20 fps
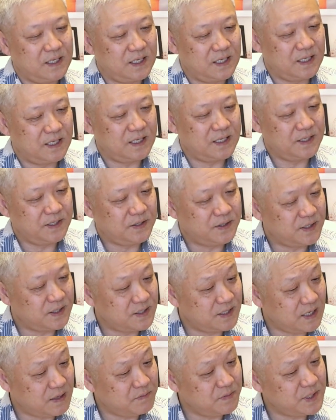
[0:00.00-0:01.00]
아,
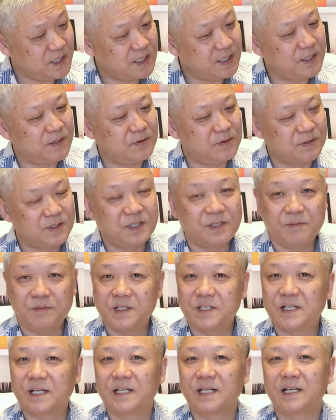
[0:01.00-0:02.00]
여긴 3장이고
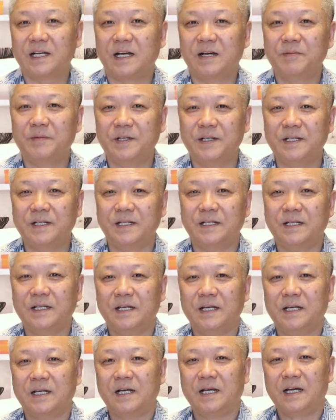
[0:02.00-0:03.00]
12장에 가면은
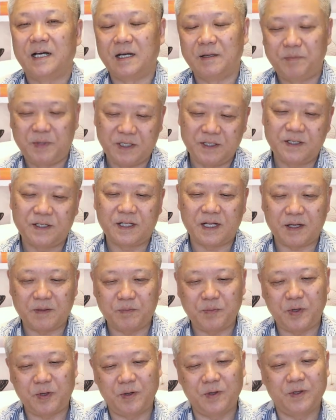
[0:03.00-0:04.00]
아,
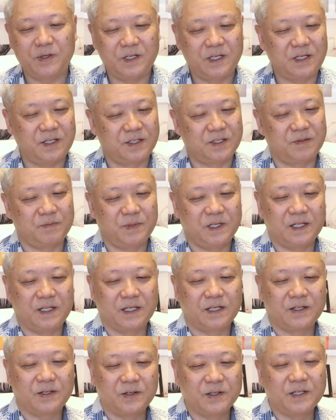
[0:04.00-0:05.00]
비슷한 표현이
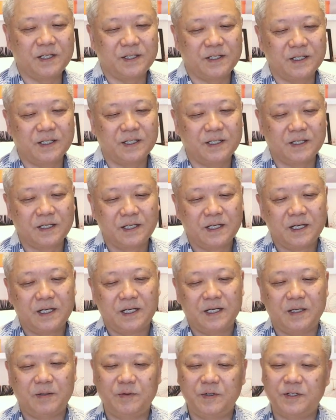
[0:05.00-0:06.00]
있습니다. 거기는
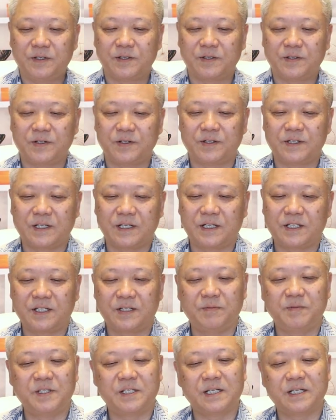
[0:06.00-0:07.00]
이브리서 저자가
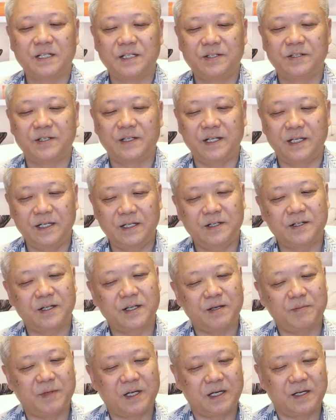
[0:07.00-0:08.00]
12장 2절에
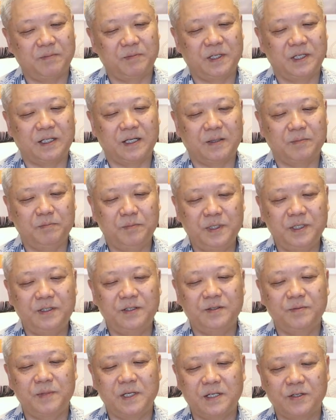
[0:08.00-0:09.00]
이렇게 말합니다.
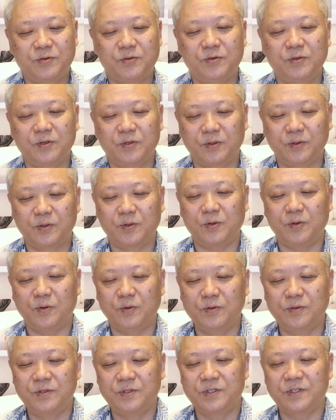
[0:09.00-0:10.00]
믿음의 주요 또
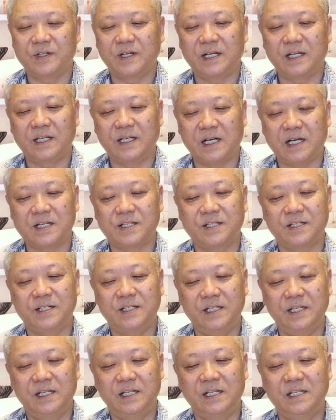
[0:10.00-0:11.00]
온전하게
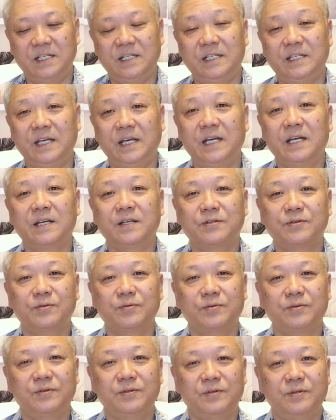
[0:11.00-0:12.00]
하시는 이인
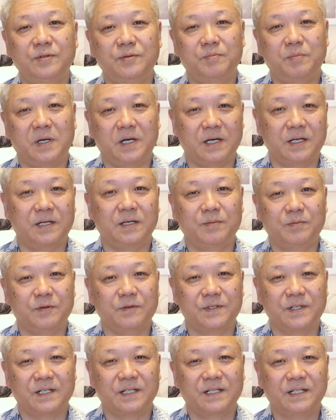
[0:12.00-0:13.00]
예수를
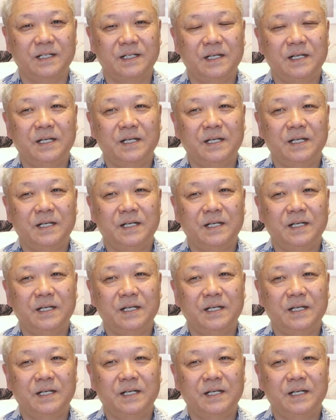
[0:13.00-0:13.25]
바라보자.